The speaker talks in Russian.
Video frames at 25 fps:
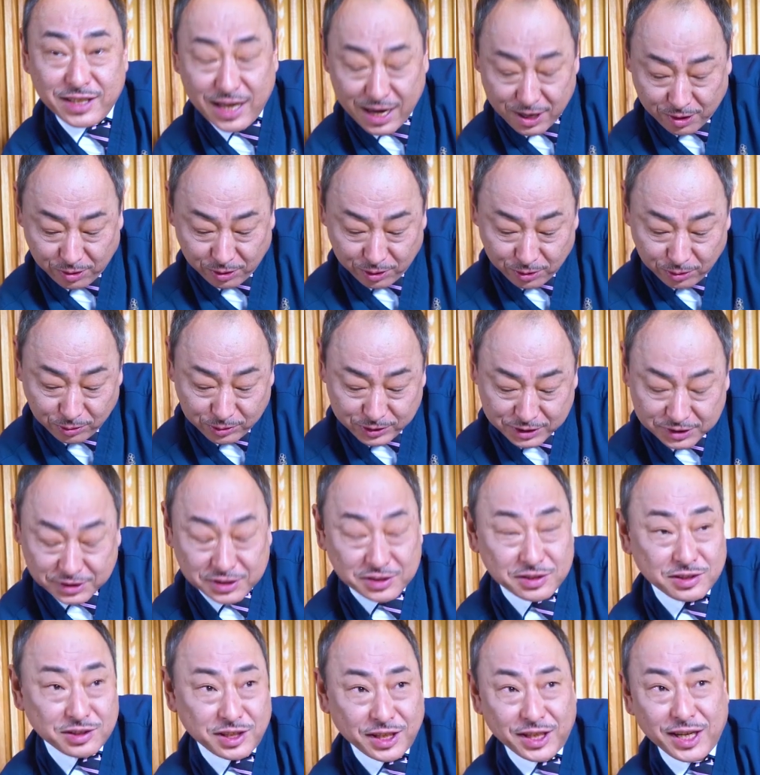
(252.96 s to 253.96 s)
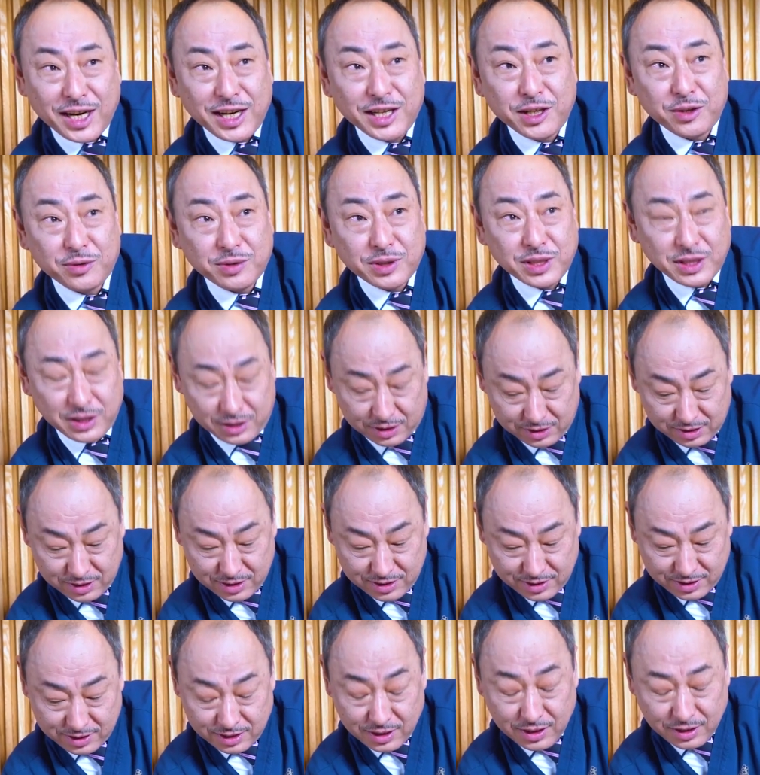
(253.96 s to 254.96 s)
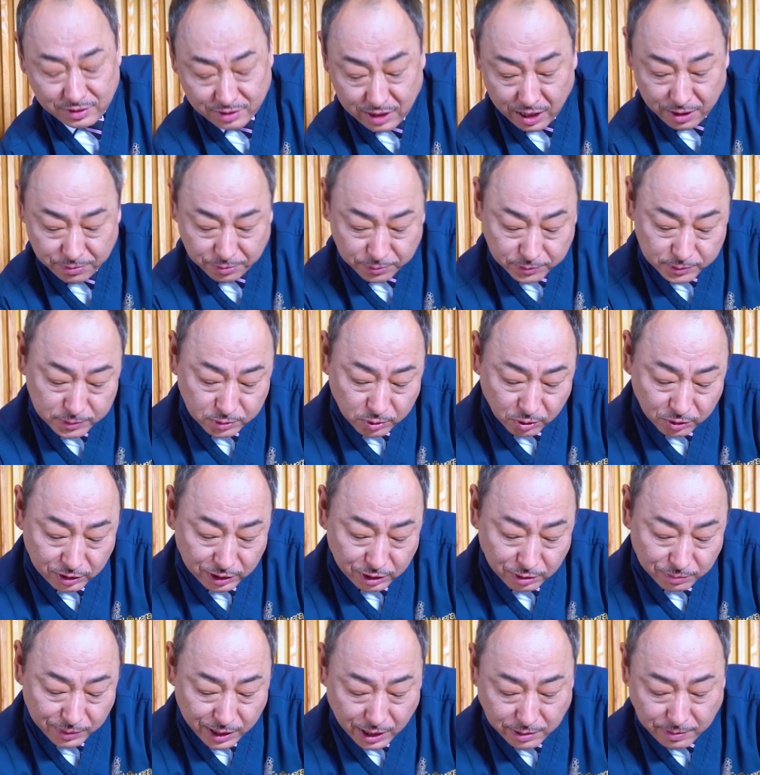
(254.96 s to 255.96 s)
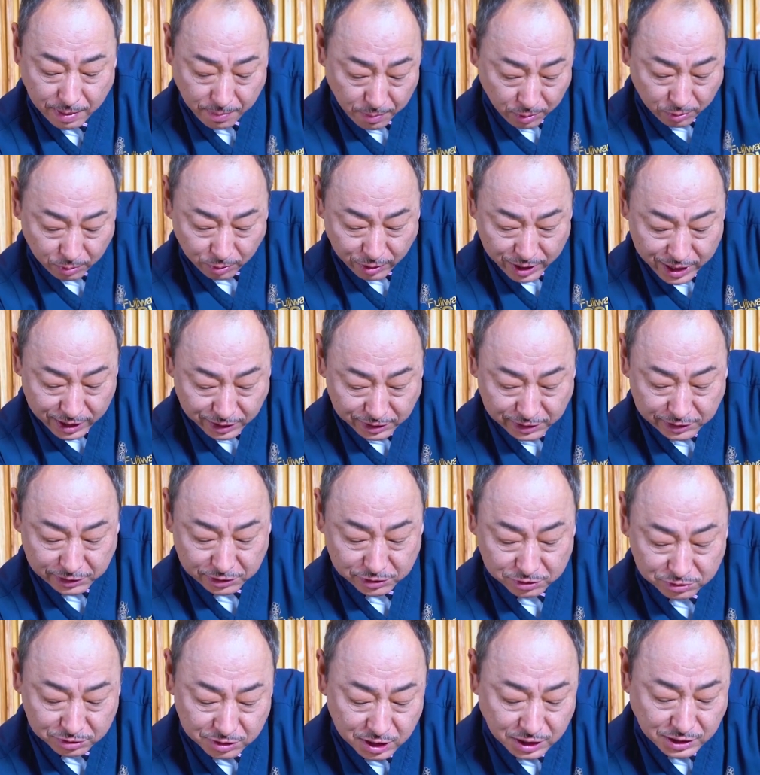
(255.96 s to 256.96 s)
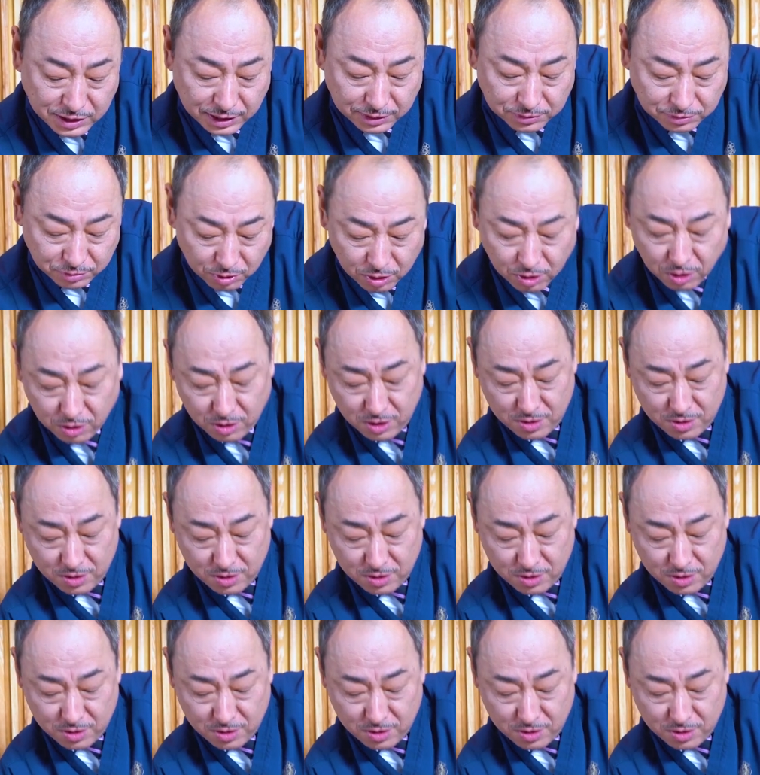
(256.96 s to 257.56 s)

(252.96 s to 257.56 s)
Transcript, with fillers: Важно его не повредить, иначе желчь растечется на мясо и придаст ему горьковатый